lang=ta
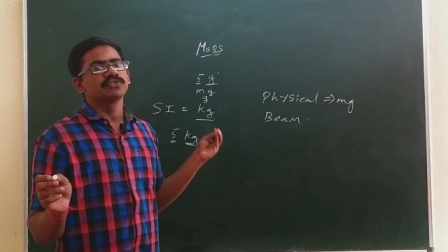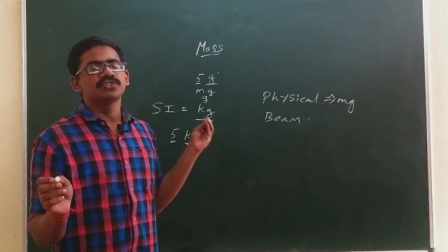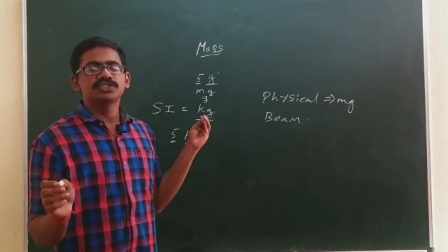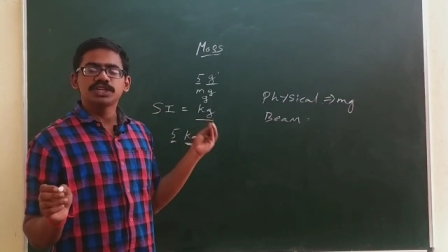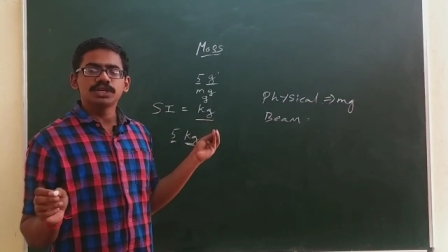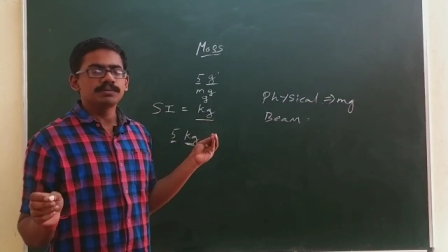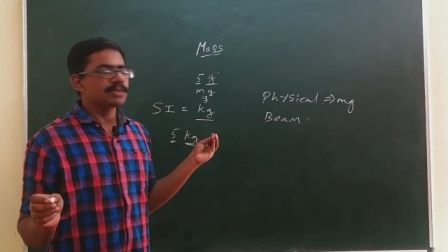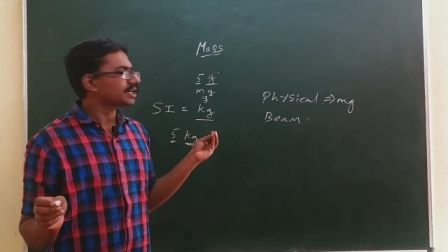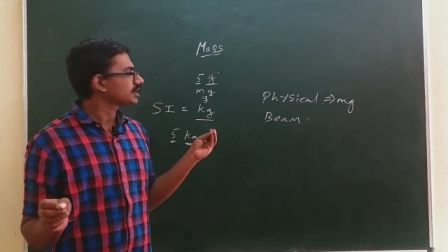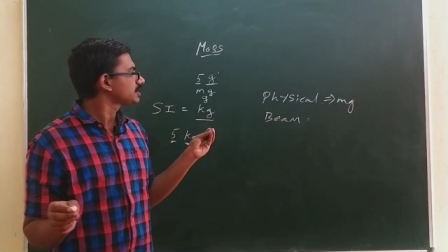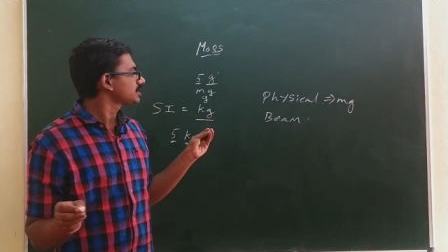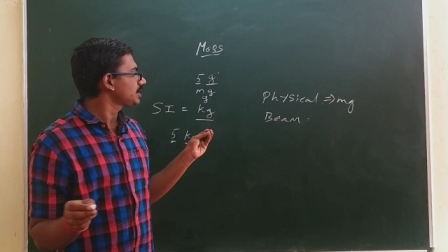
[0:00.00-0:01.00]
ஃபிசிக்கல்
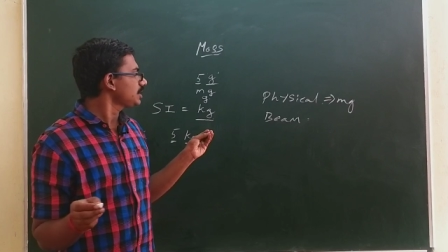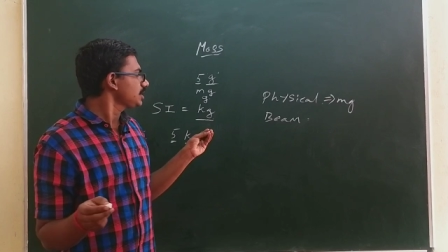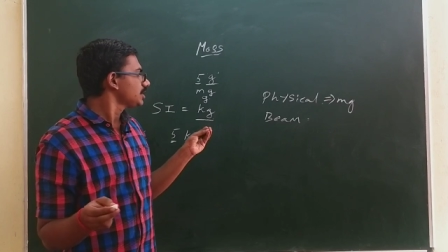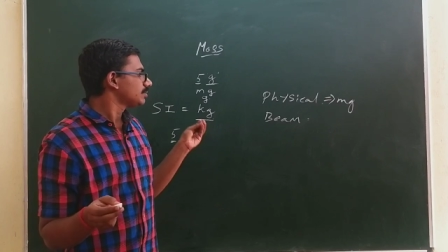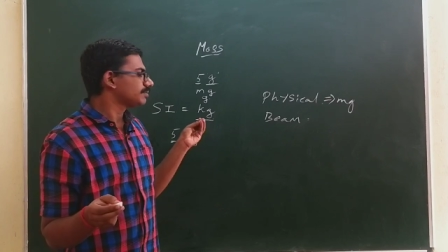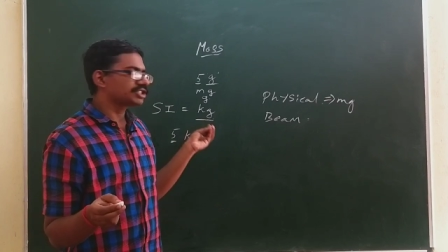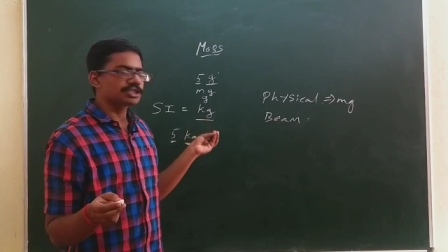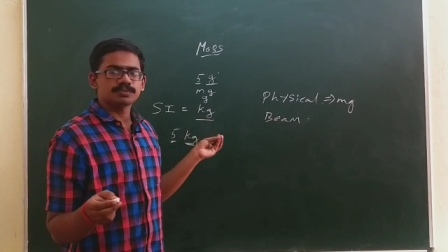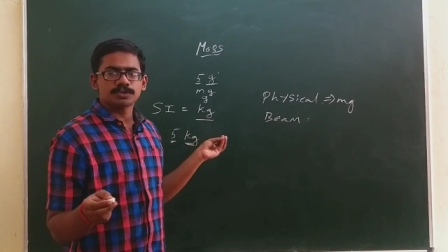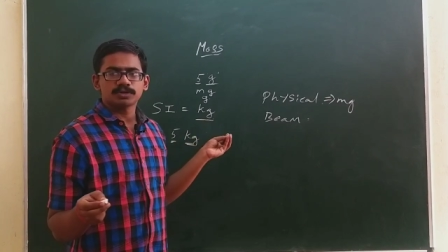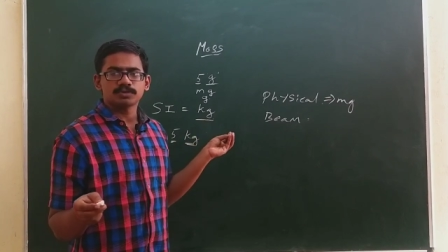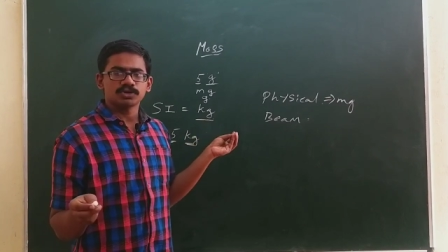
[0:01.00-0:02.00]
பேலன்ஸில்
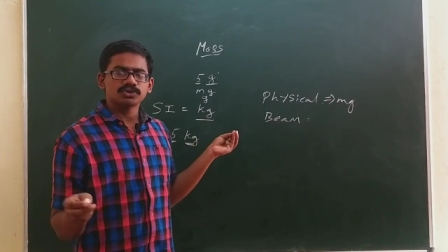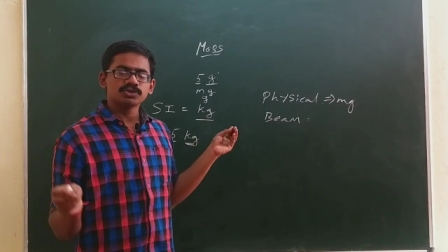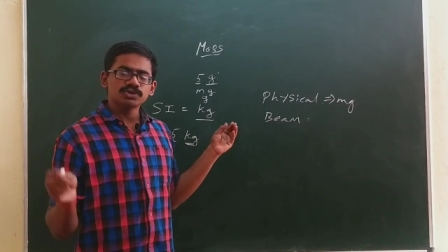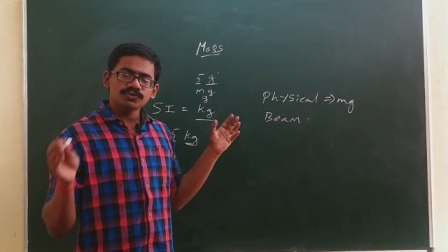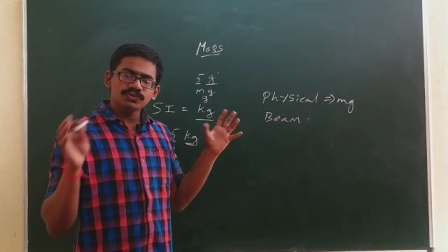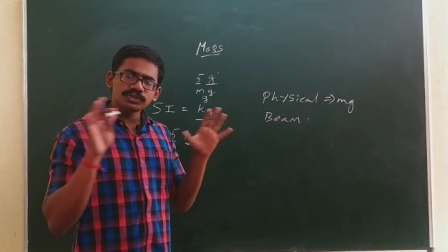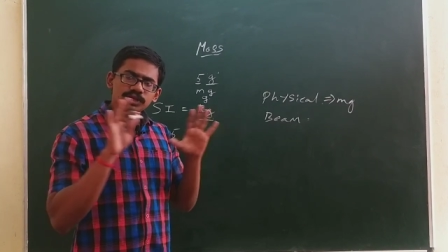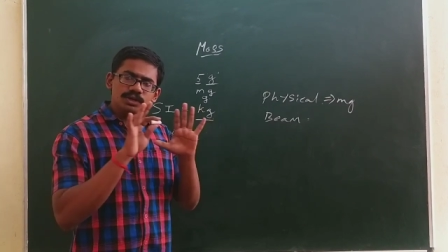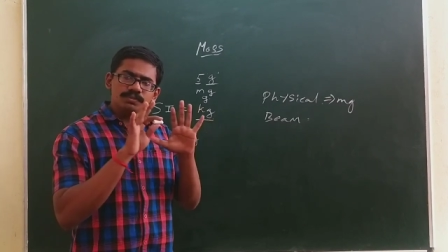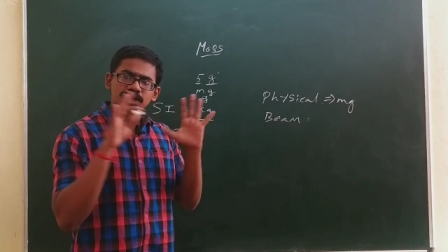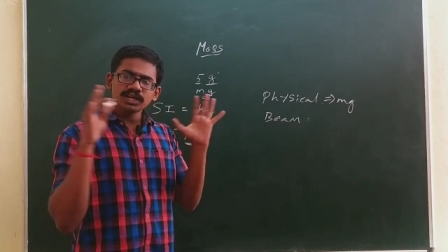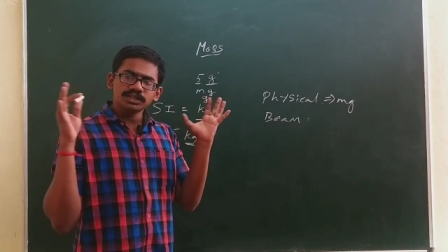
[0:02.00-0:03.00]
மெஷர் பண்ண முடியும் ஸோ இந்த
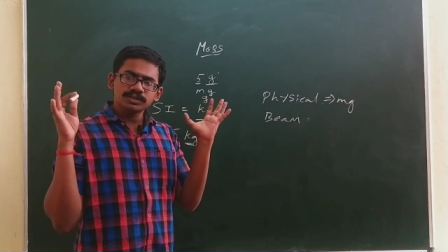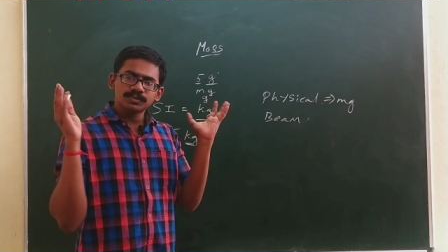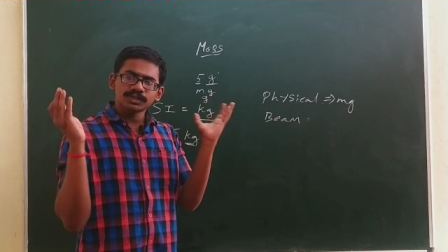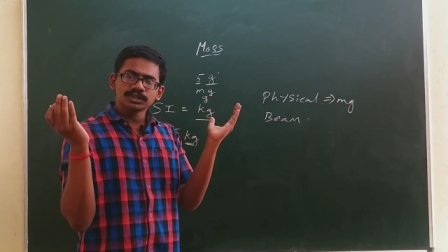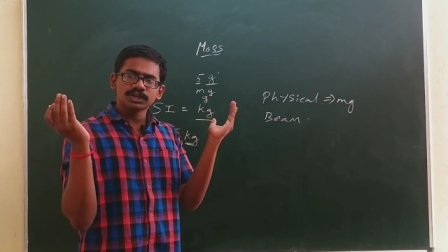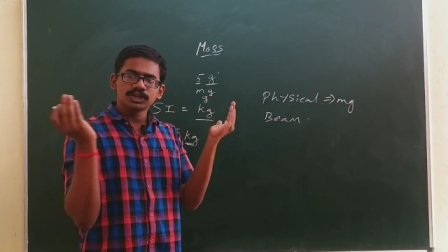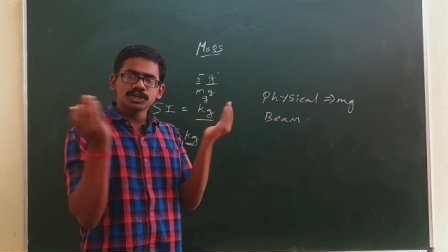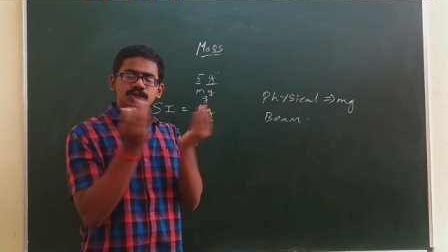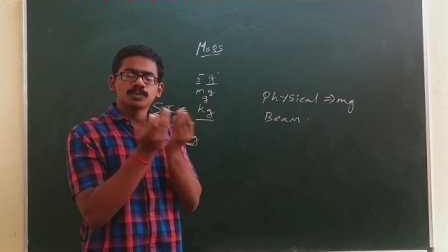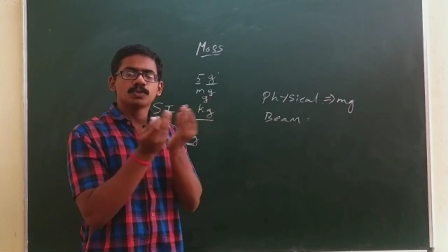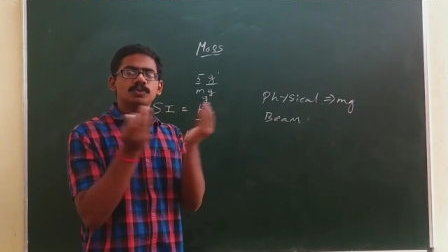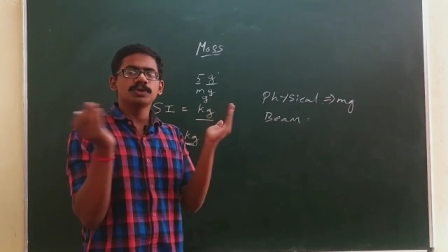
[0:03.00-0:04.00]
ஃபிசிக்கல் பேலன்ஸ் பார்த்துட்டிங்கன்னா
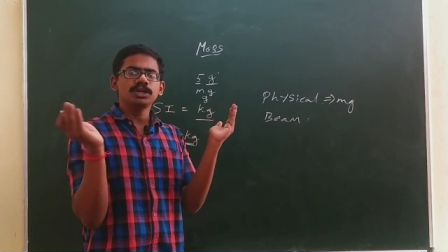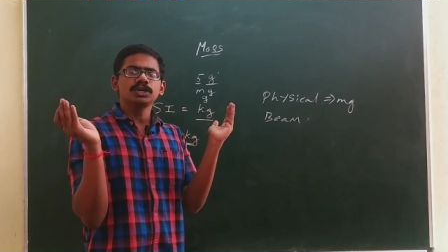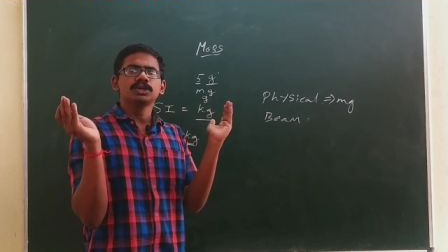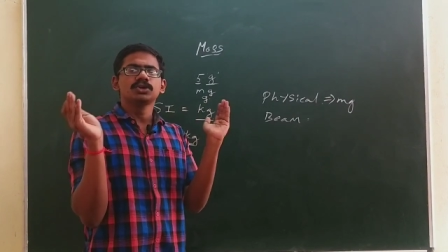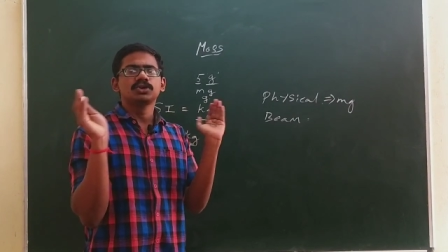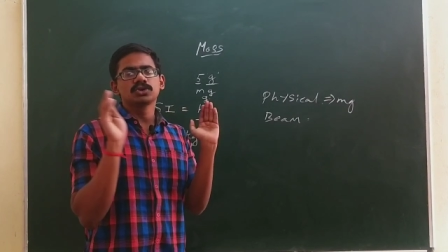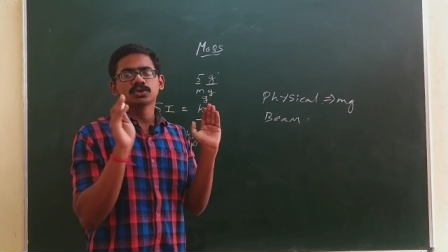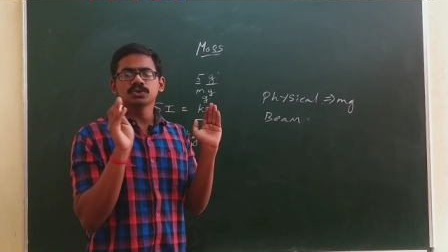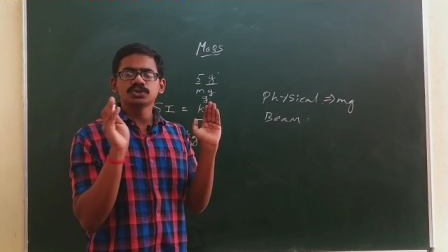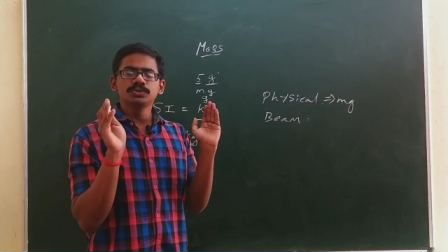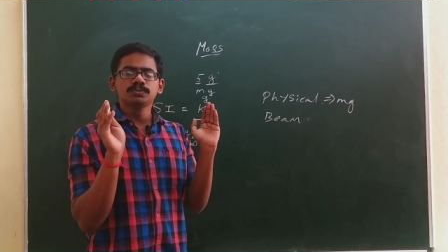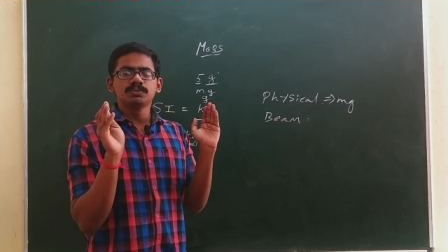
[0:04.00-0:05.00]
எப்போவுமே
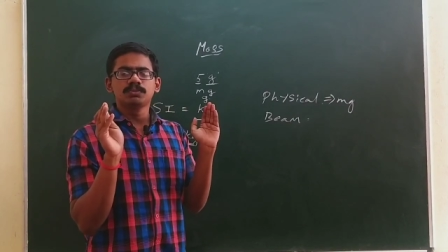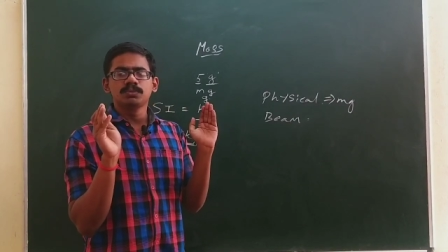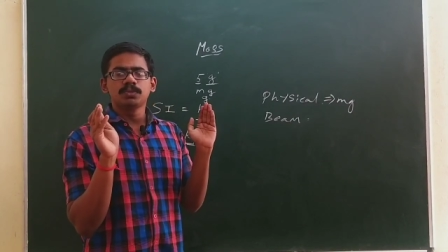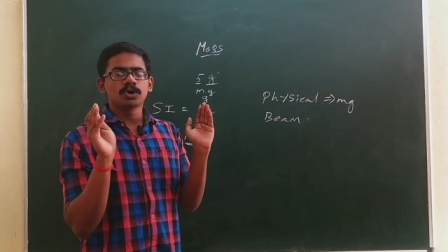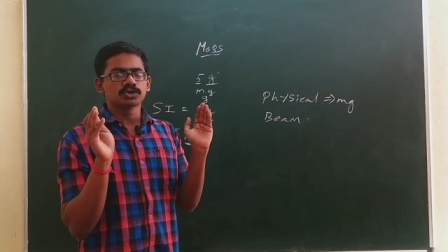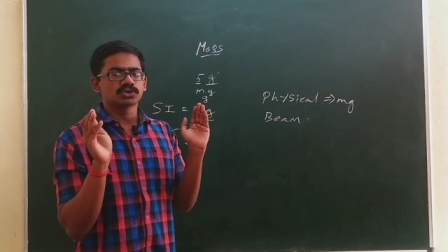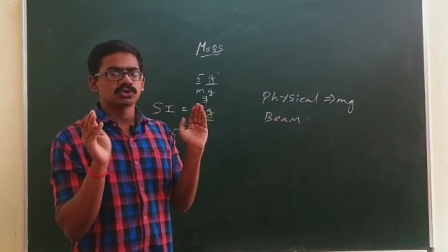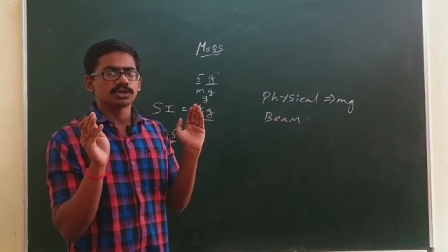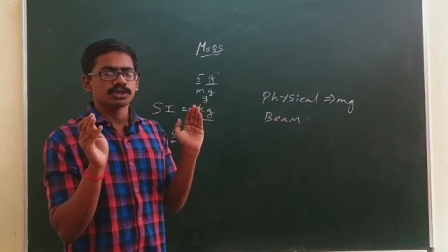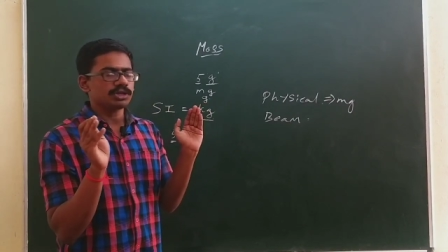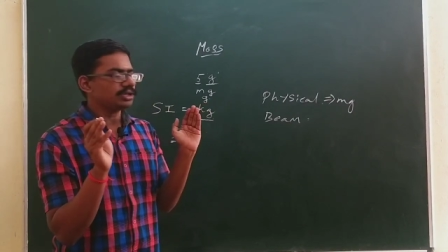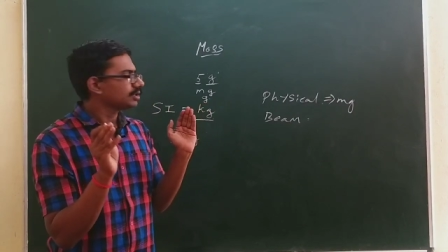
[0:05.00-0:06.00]
க்ளோஸ்டு
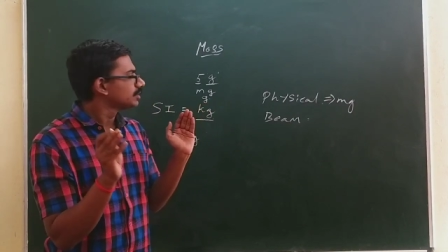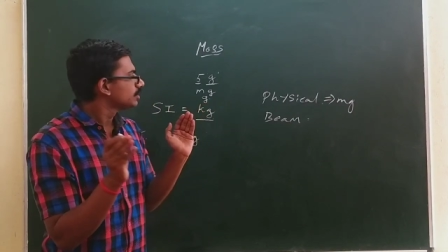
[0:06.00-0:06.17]
பாக்ஸ்குள்ளே தான்